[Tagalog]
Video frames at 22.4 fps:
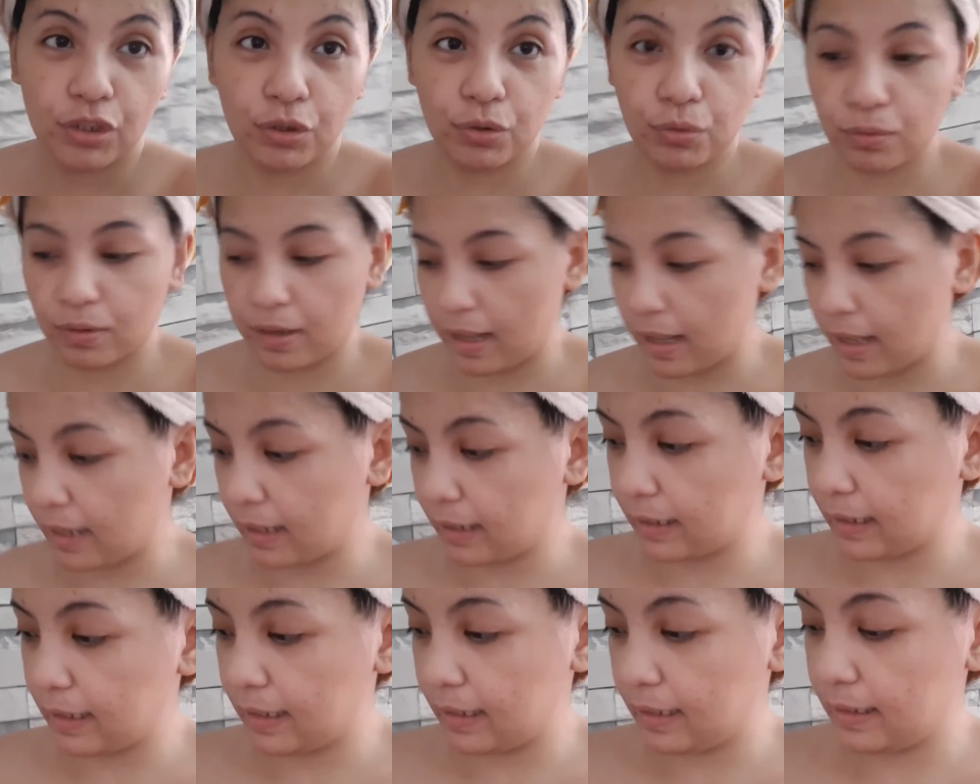yung
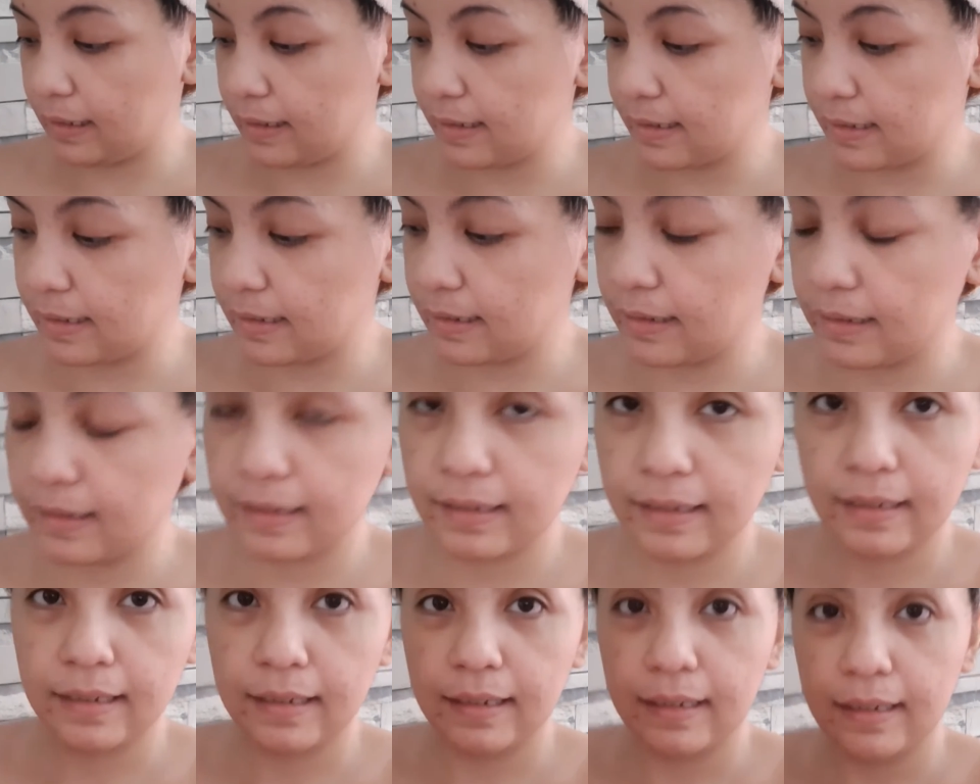aking
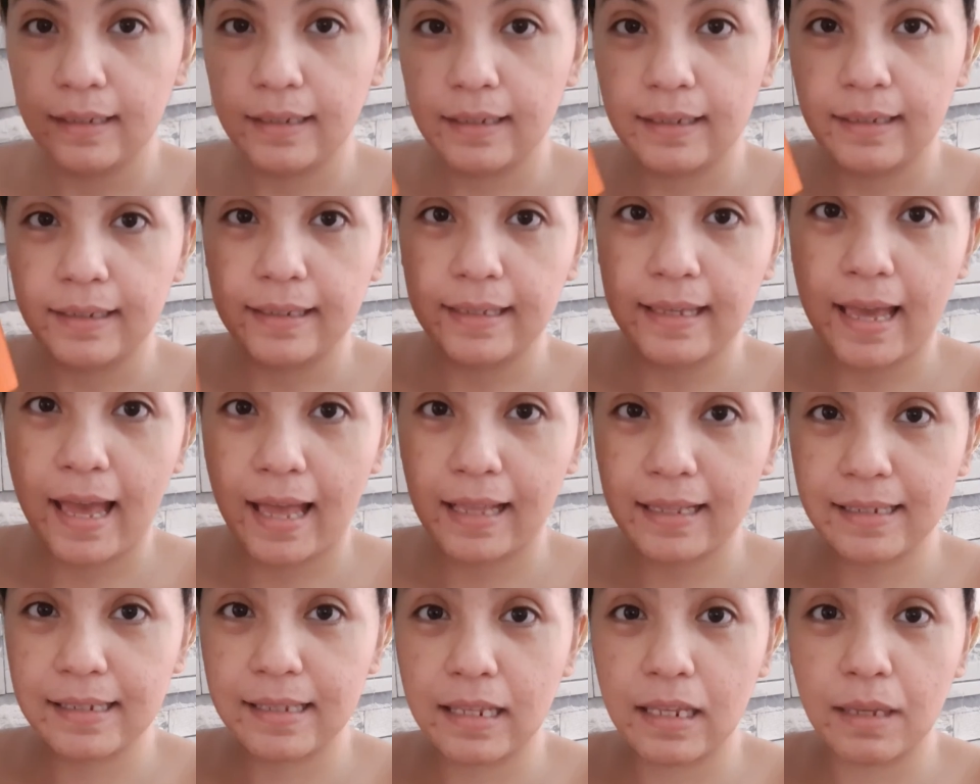
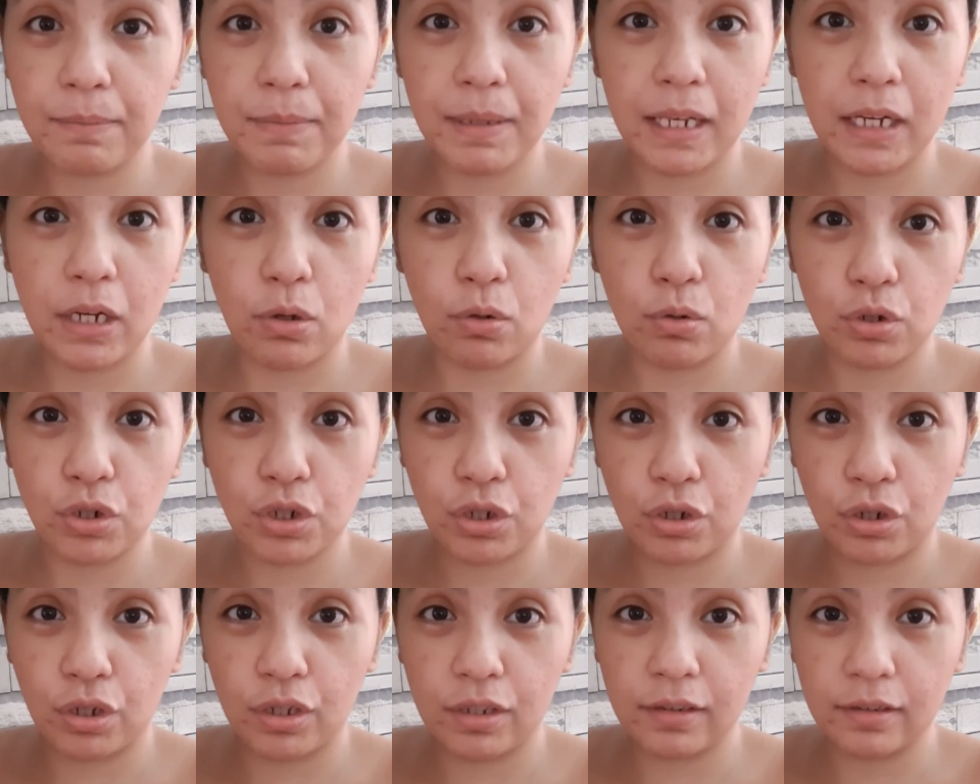yan, slimming
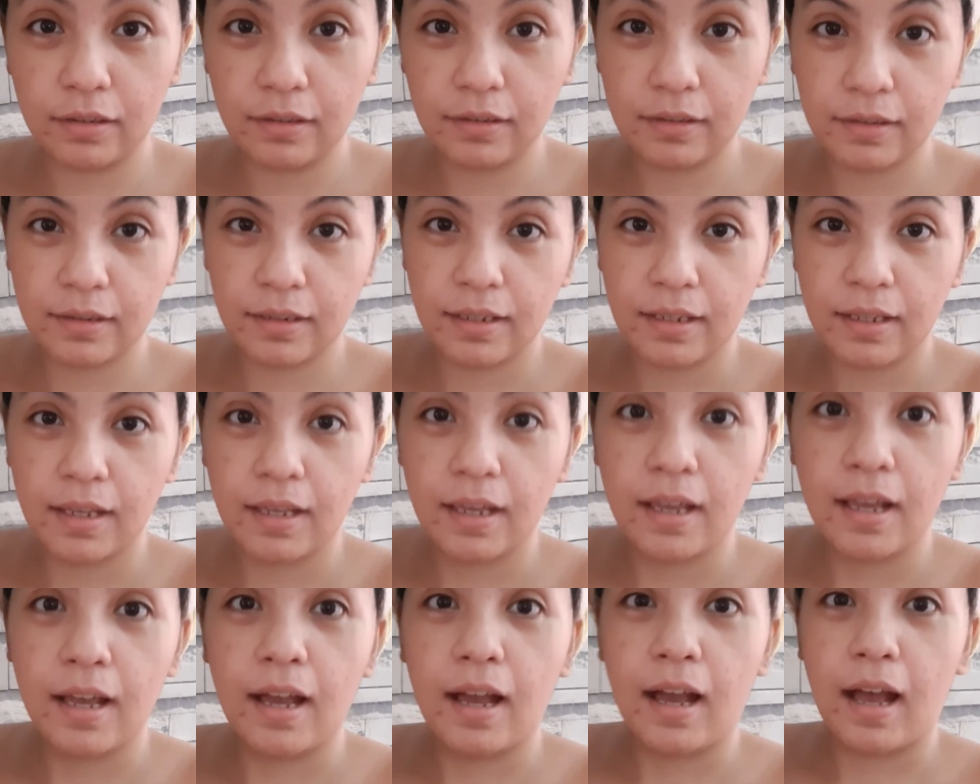lotion.
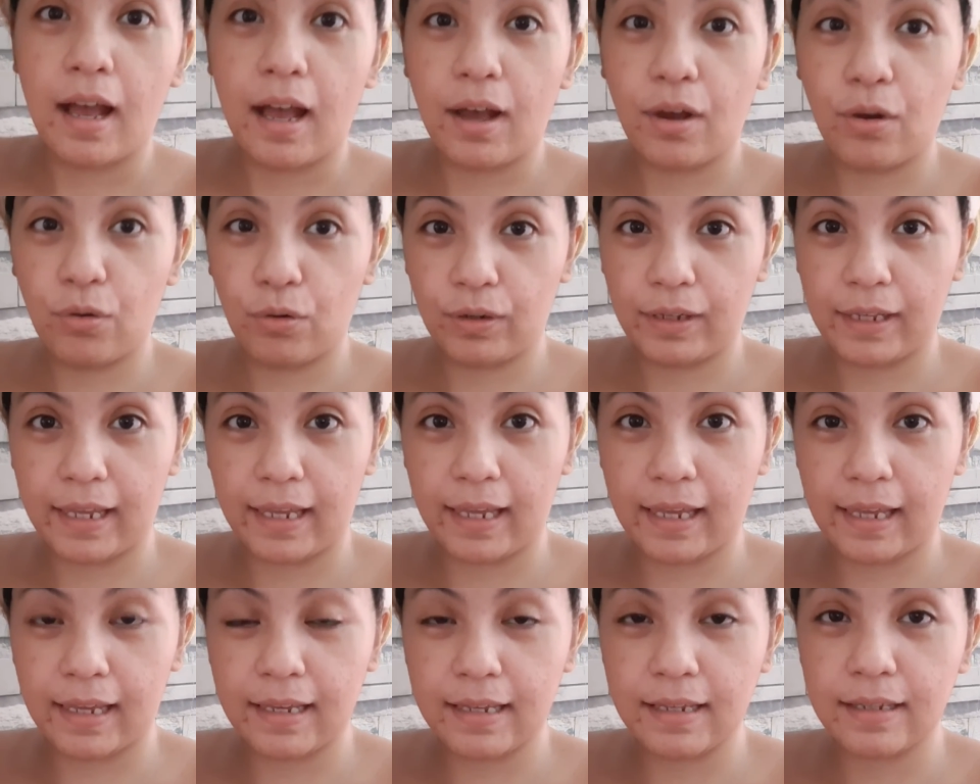
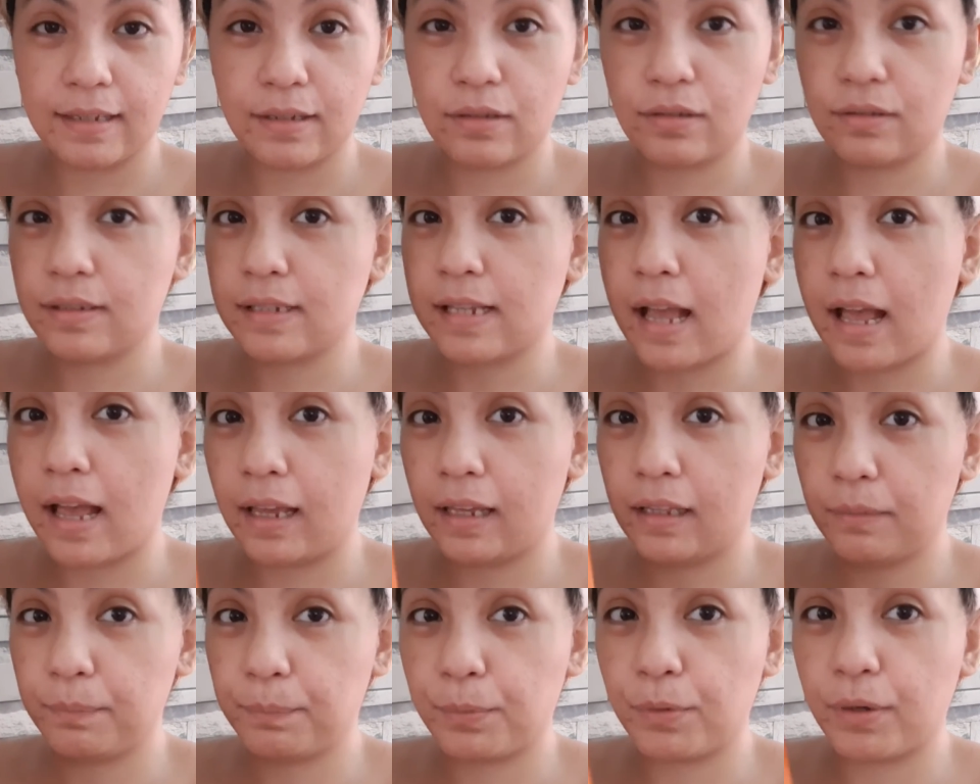Okay. Sa
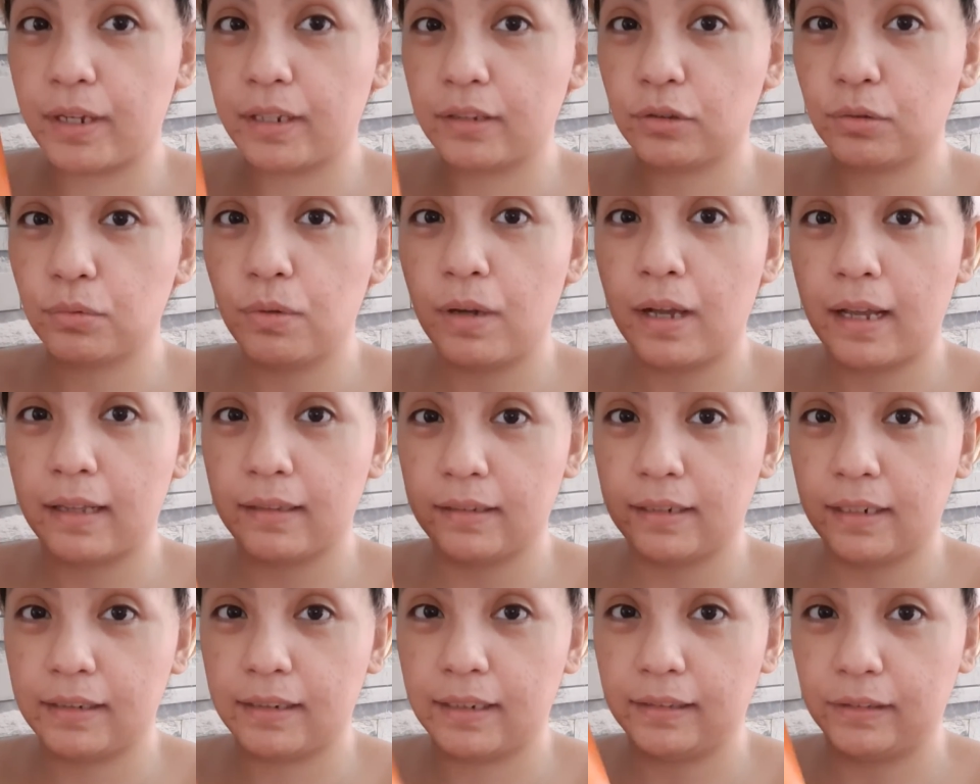akin po ay
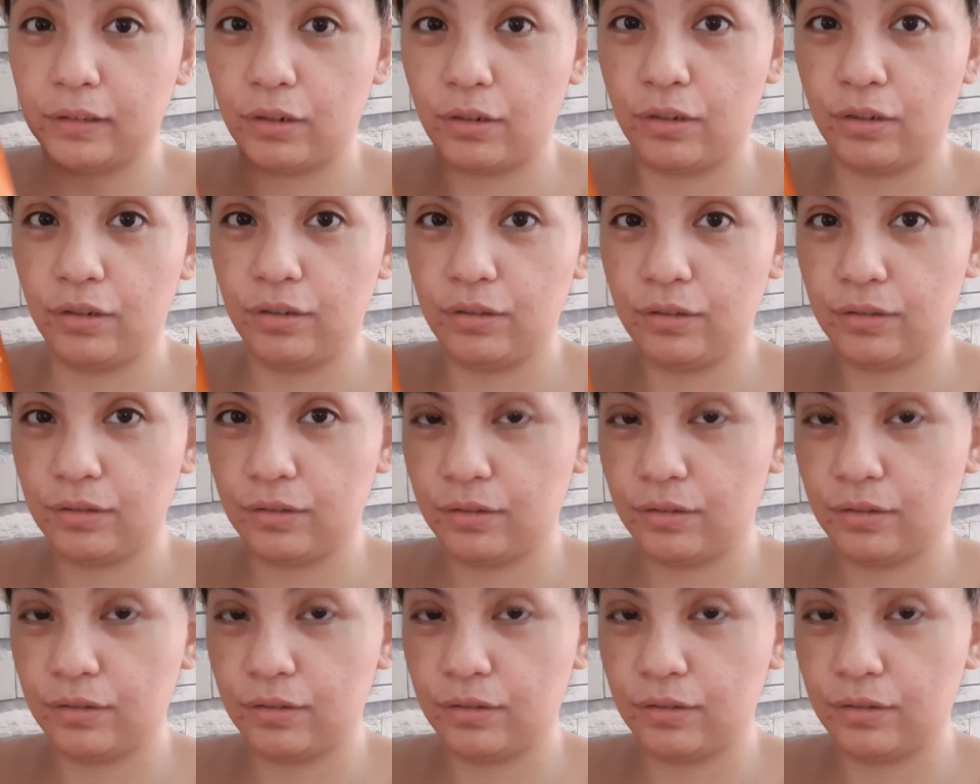200 ito.